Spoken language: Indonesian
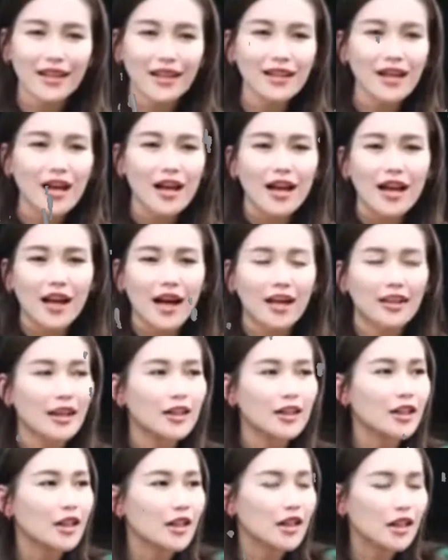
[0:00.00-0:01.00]
kita kan
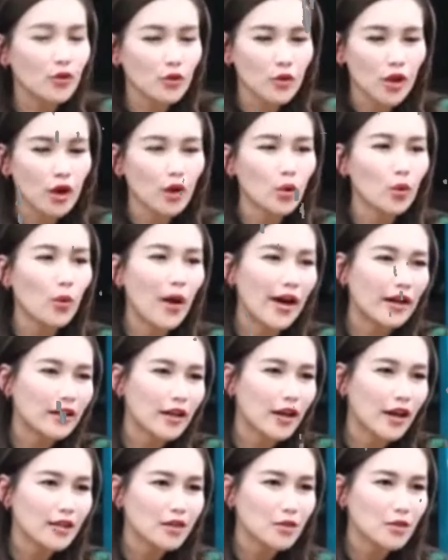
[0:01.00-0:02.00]
kanan kiri udah
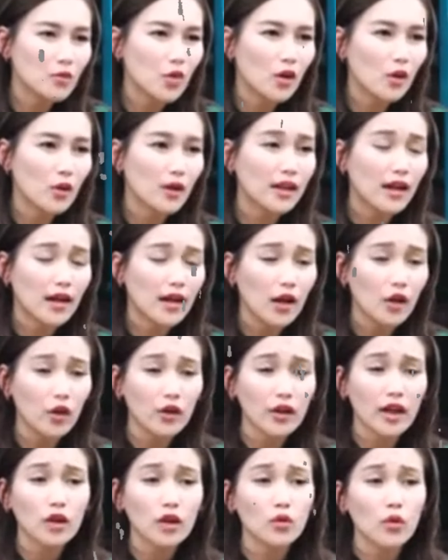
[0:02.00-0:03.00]
keluarga semua keluarga
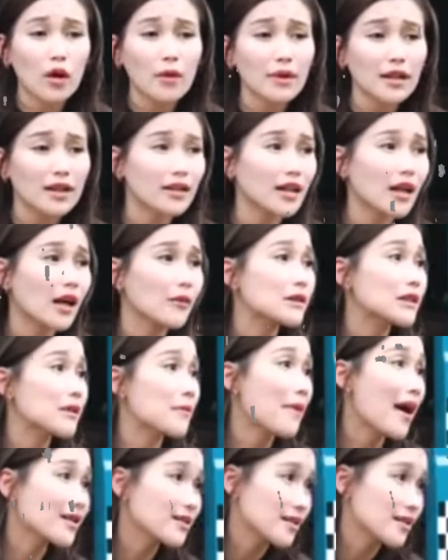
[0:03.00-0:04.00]
kalau orang tua mah kita nggak bisa